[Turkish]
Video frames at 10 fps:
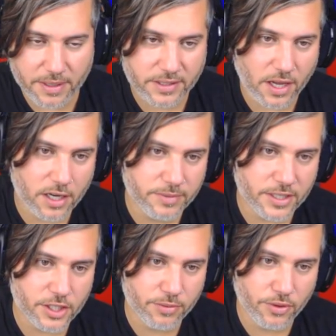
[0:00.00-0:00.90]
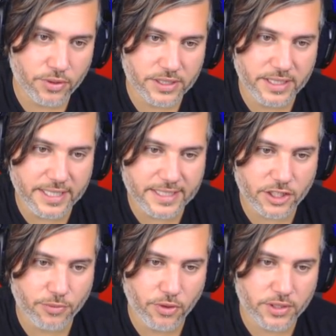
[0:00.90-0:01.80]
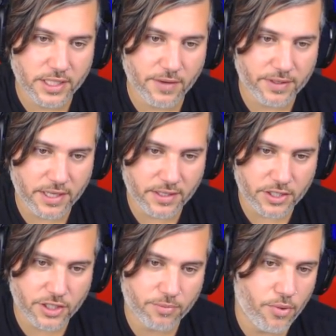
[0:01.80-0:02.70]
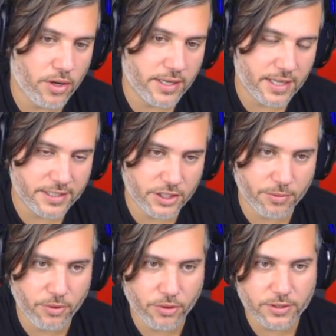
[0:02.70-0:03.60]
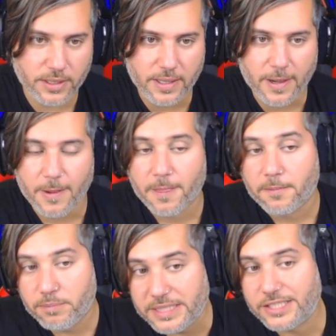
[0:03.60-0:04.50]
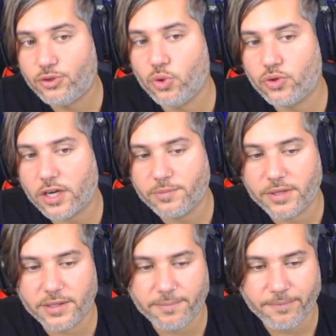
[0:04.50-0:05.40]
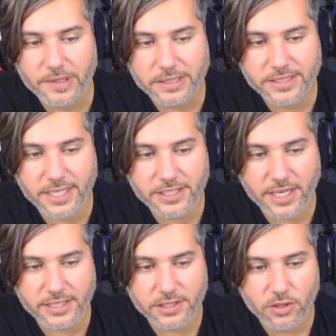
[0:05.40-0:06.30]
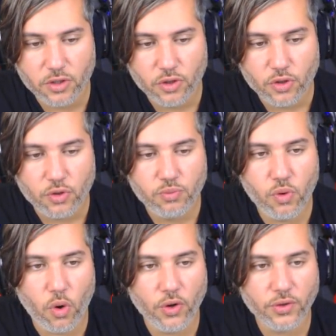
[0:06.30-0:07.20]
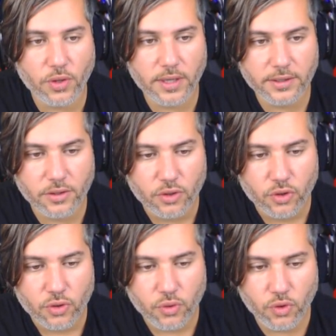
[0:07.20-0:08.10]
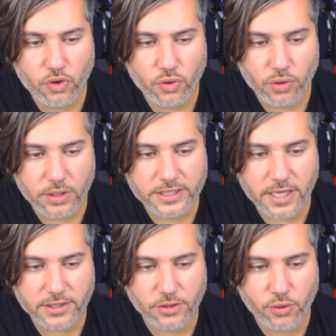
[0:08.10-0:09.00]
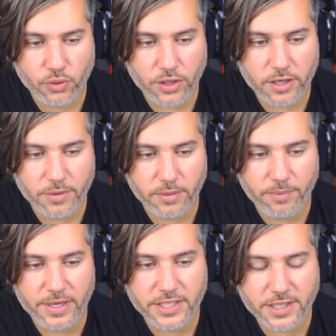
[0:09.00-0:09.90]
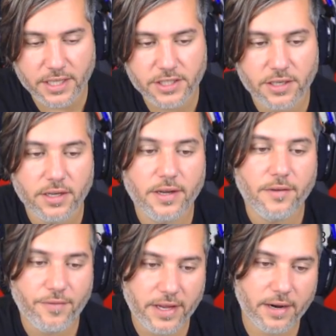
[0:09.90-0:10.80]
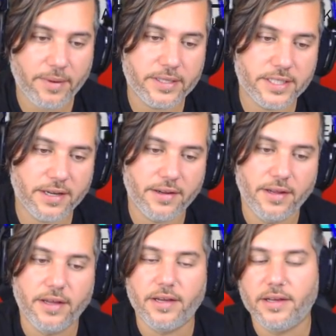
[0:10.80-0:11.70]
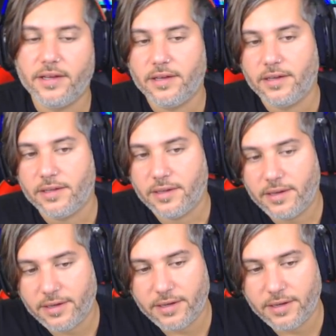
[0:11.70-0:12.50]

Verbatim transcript: tak, takım seçebiliyoruz, lig seçebiliyoruz ya da vatandaşlık bölgeden seçebiliyoruz. Biz Türk takımları seçeceğiz. Bu oyunda olan 3 lisanslı Türk takımı Beşiktaş, Fenerbahçe eh,